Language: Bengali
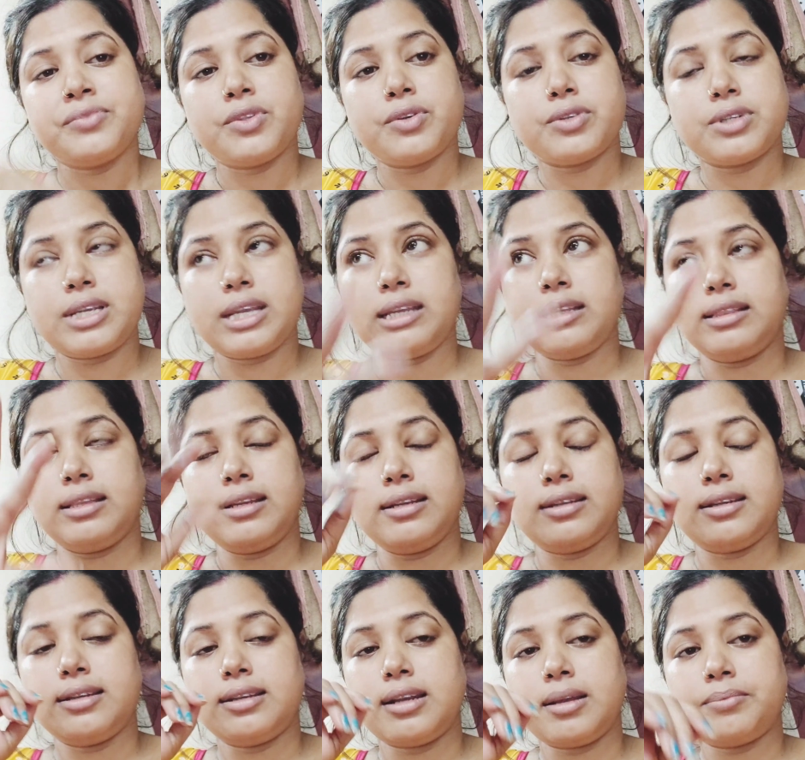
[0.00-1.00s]
তো সেই
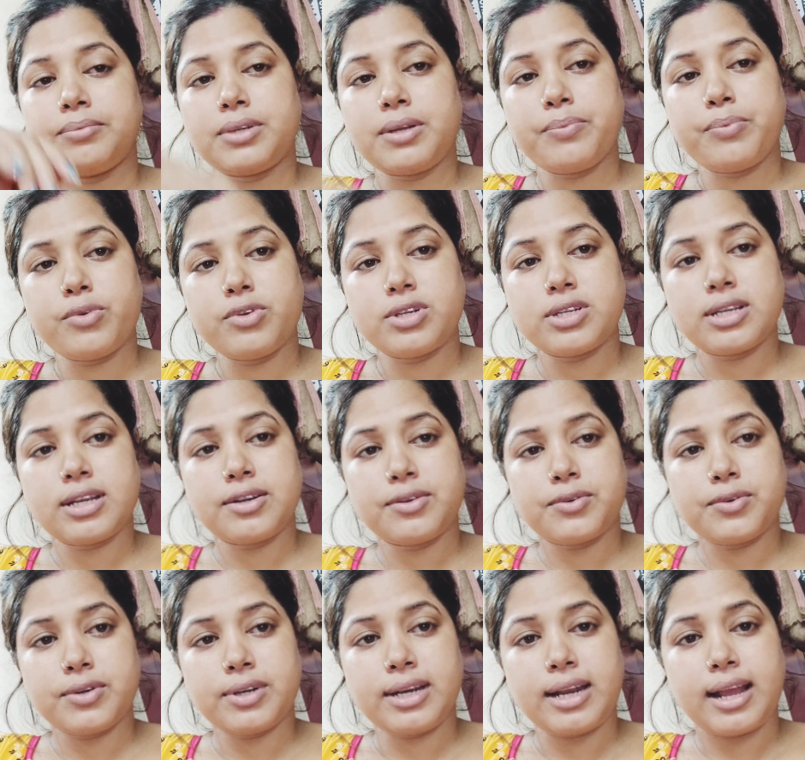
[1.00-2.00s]
তিনটে ড্রামটা পরিষ্কার
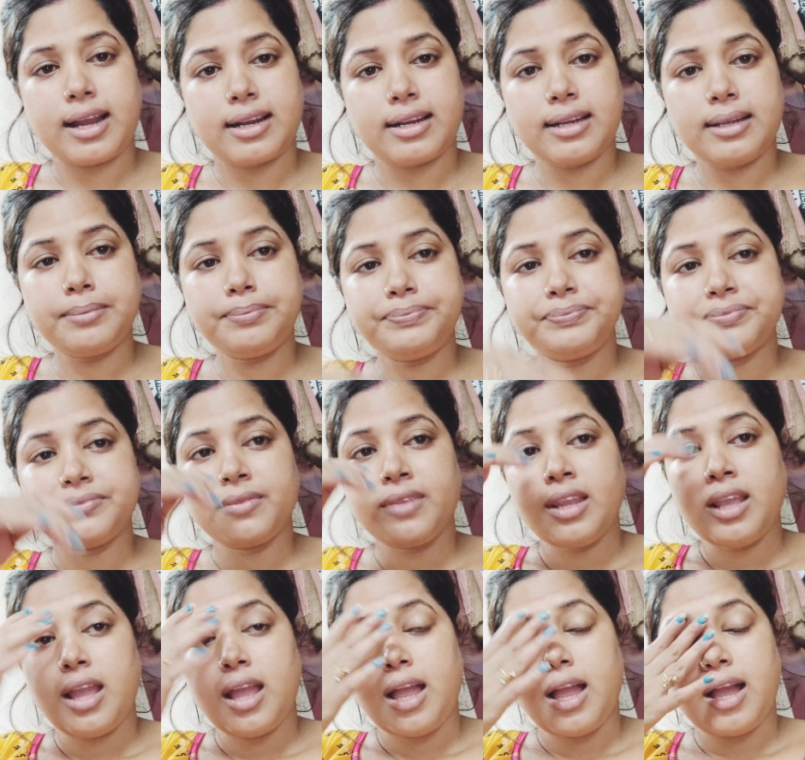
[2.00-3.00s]
করে রাখলাম
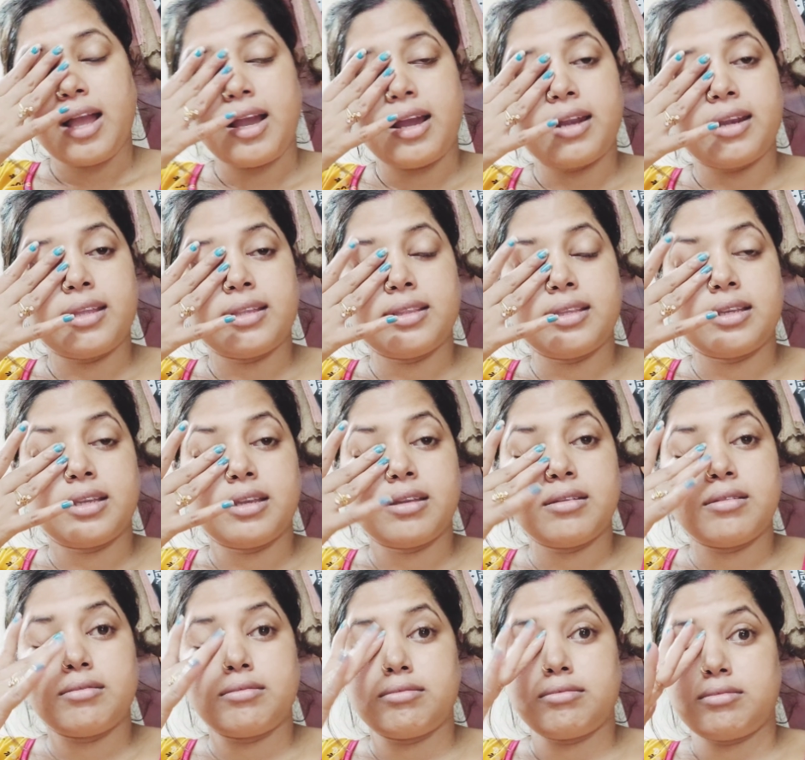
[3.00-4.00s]
আর এদিকে
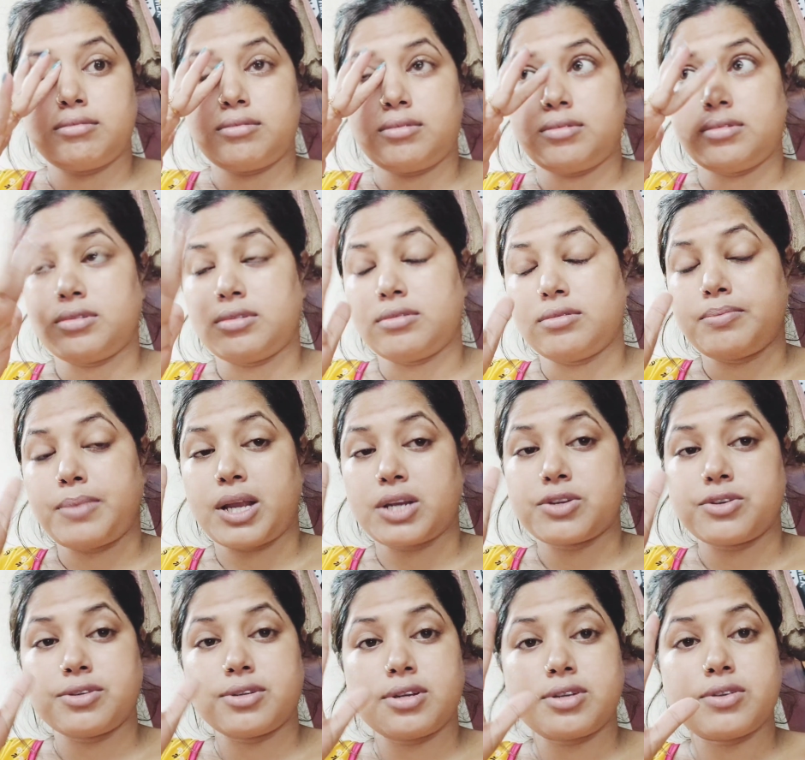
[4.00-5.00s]

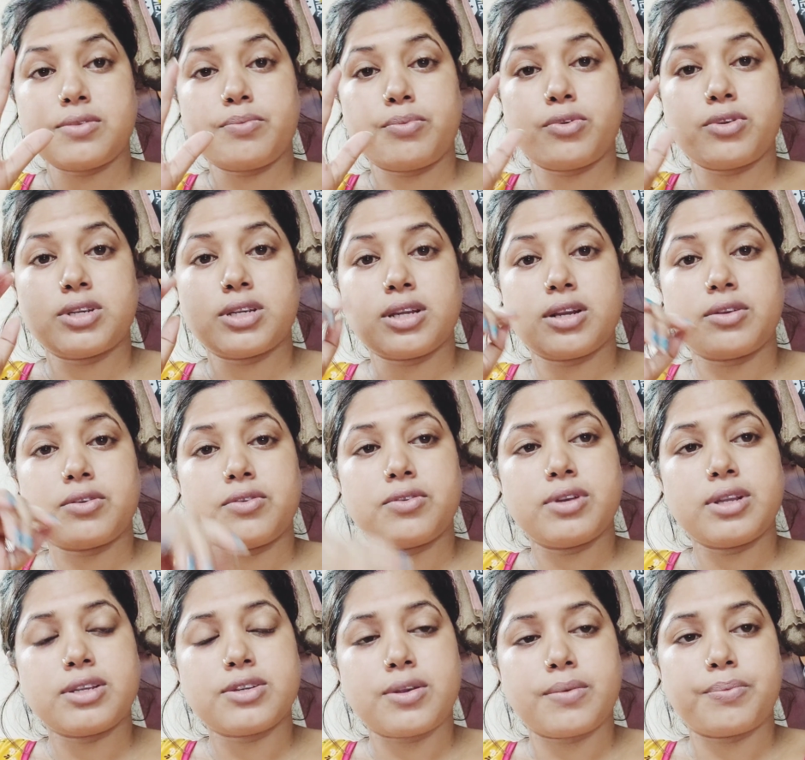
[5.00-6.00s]
বাসন টাসন পরিষ্কার
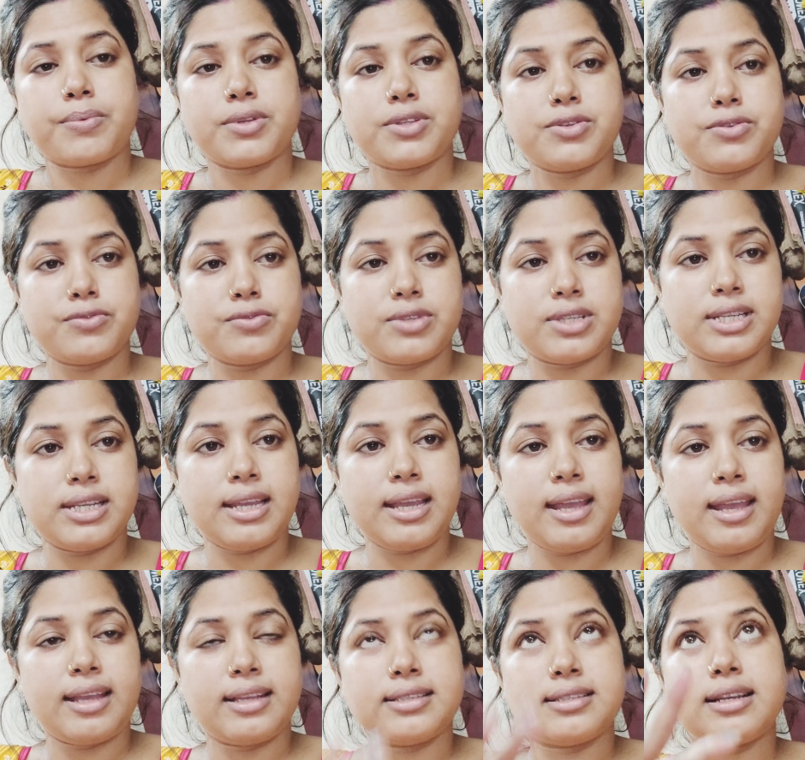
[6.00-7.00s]
করে সব কিছু গুছিয়ে
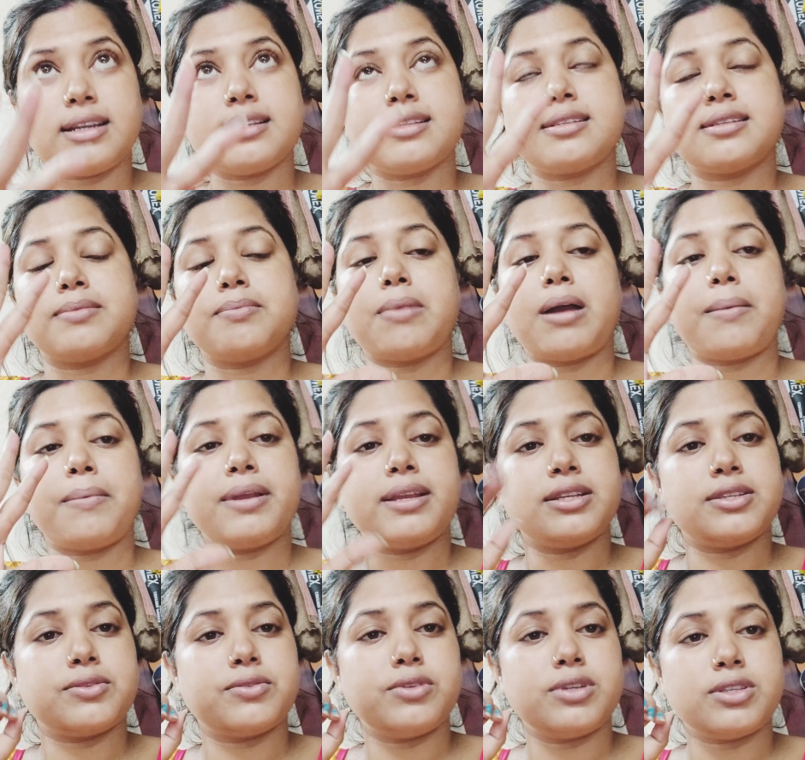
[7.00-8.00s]
এই জাস্ট বাবাই
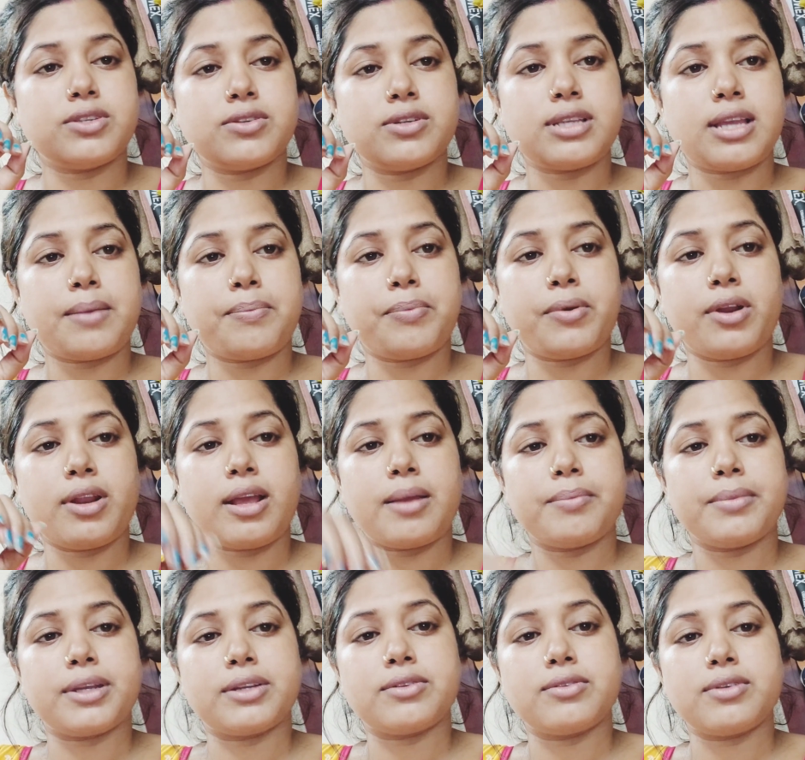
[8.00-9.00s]
স্কুলে চলে যাওয়ার পরে
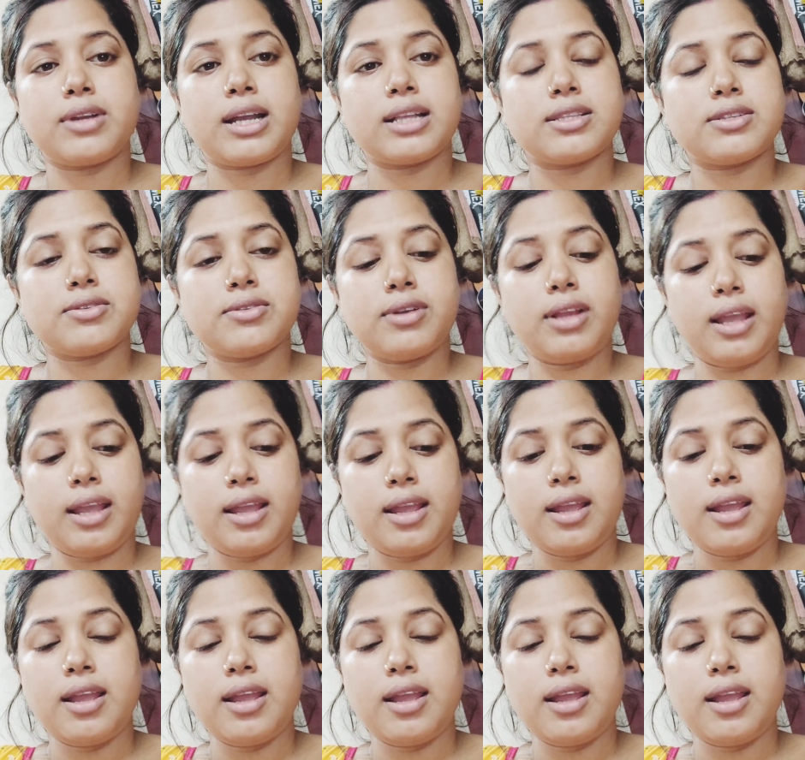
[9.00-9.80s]
আমি একটু কাজ করে